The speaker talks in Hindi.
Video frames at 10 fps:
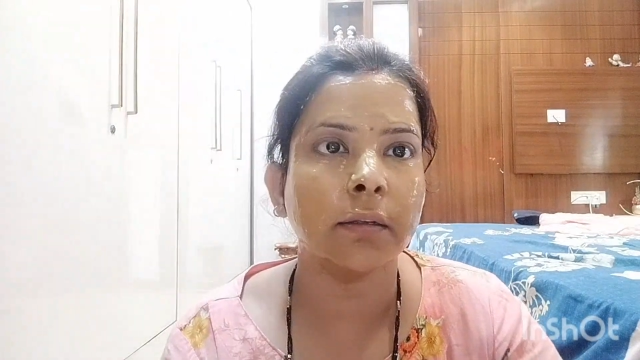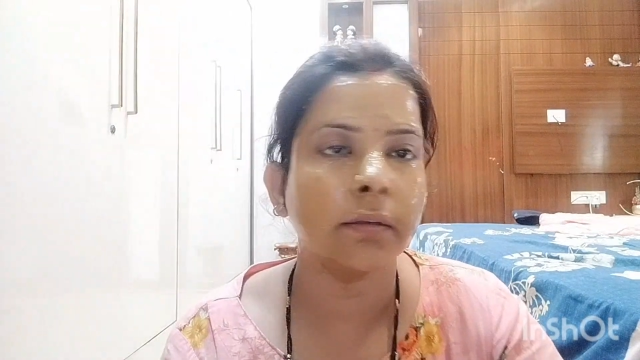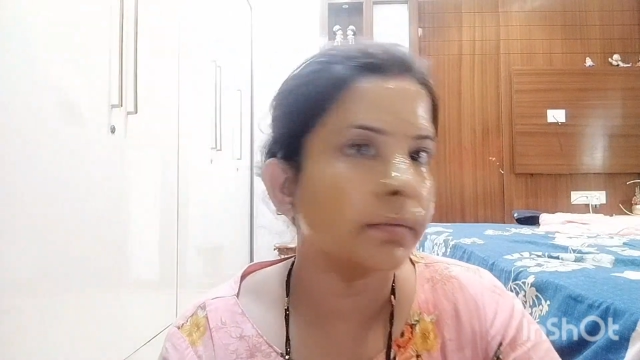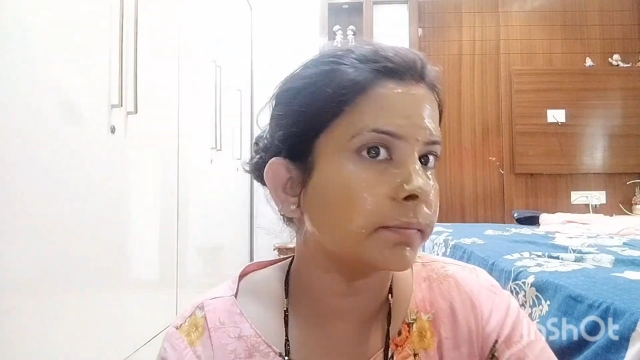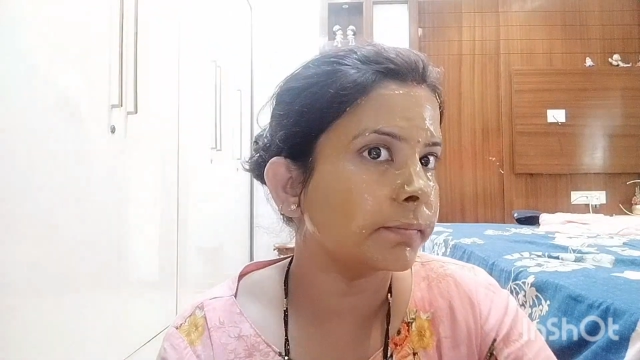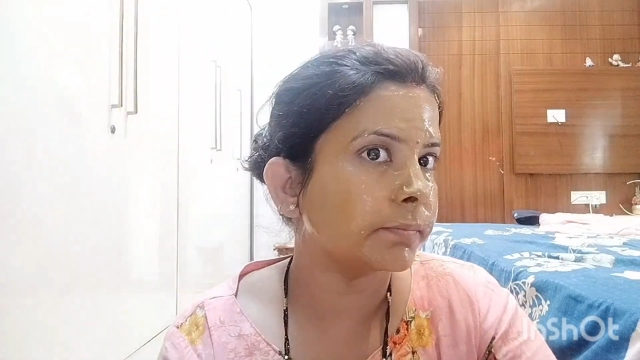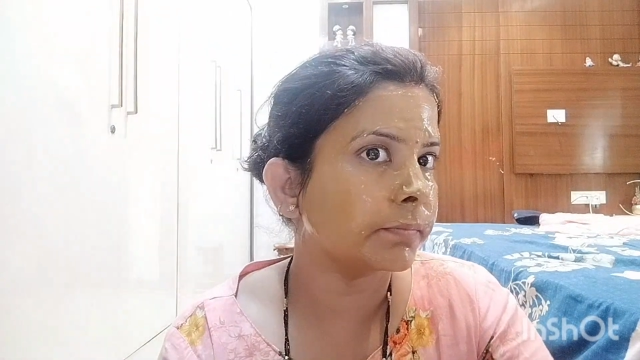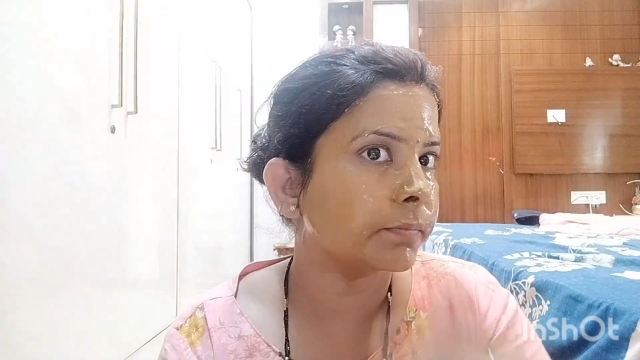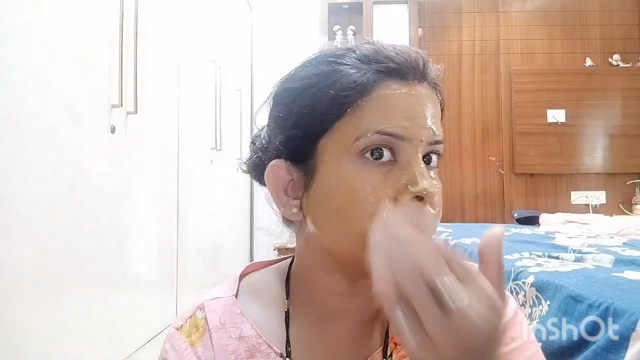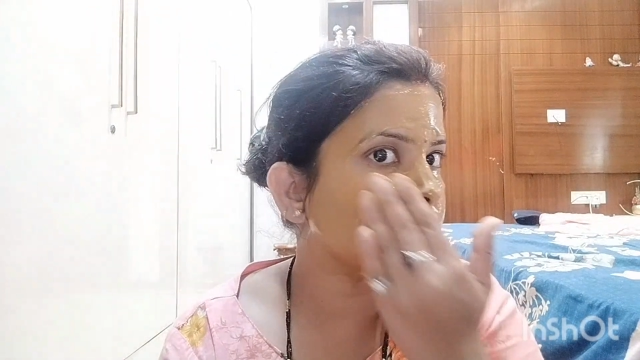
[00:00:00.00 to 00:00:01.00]
थ्री बार
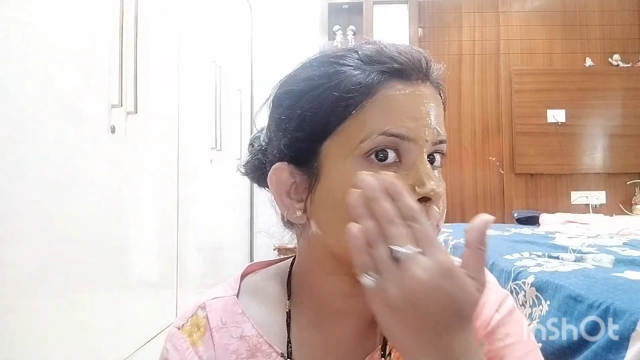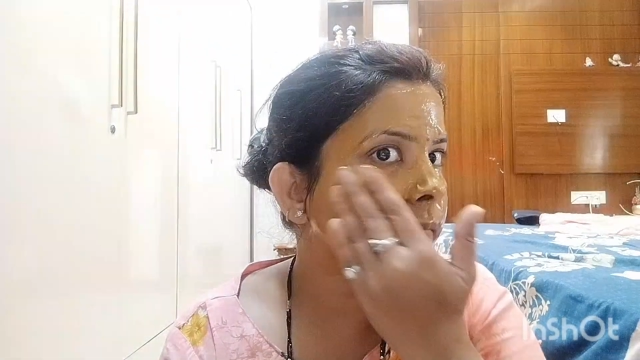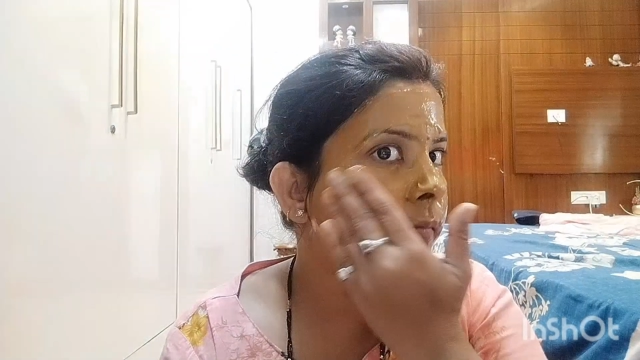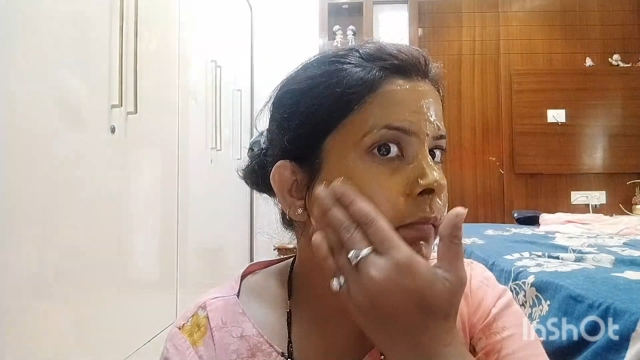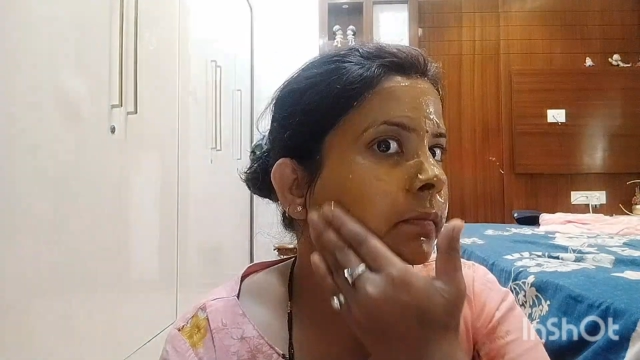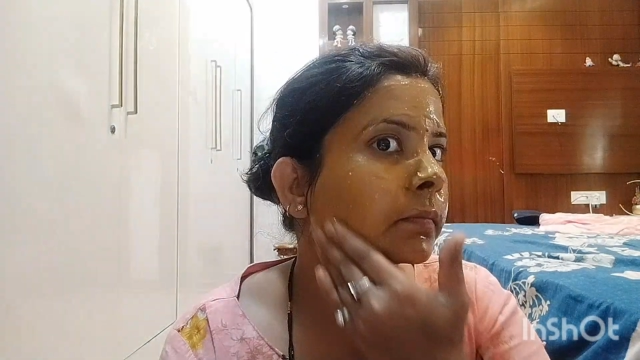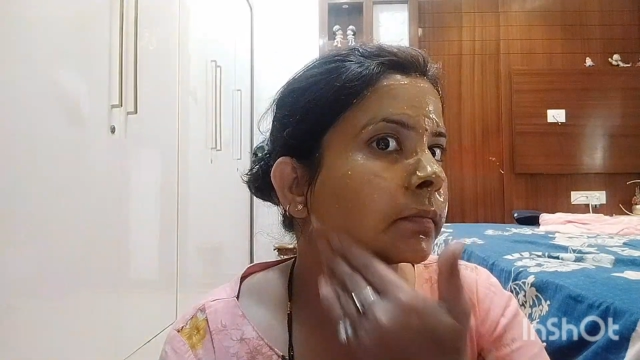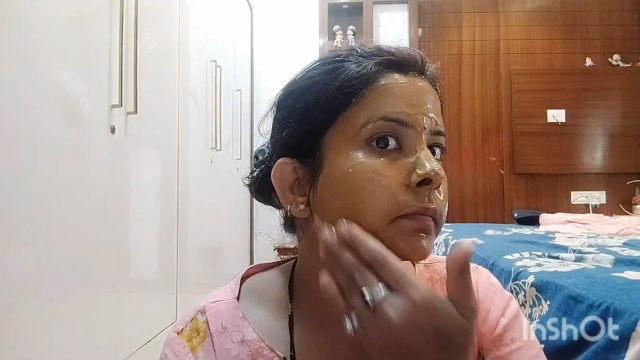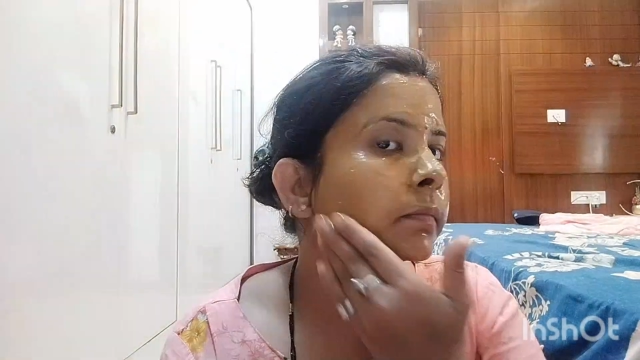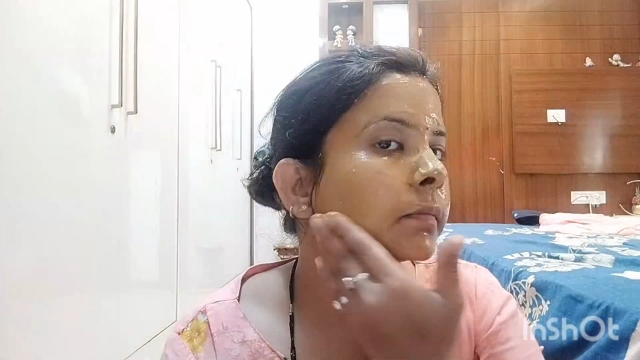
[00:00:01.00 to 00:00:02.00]
किया तो ये मेरी
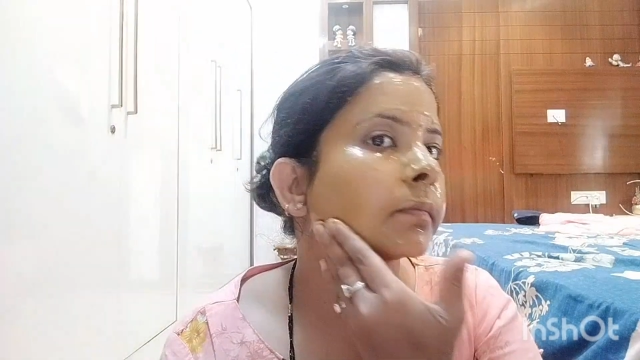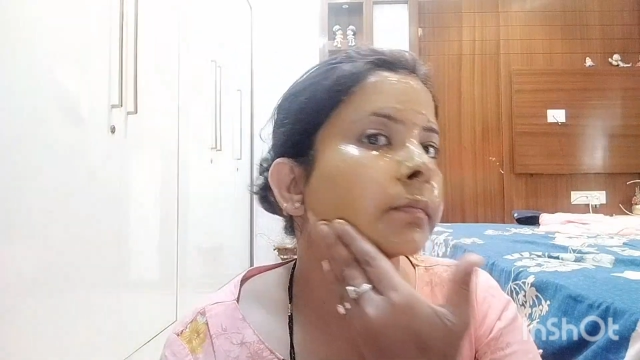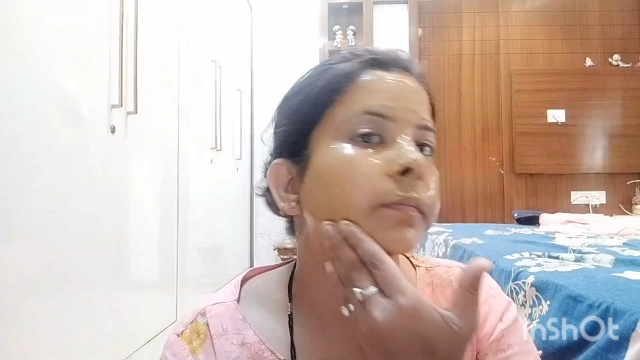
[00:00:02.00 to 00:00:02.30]
मेरे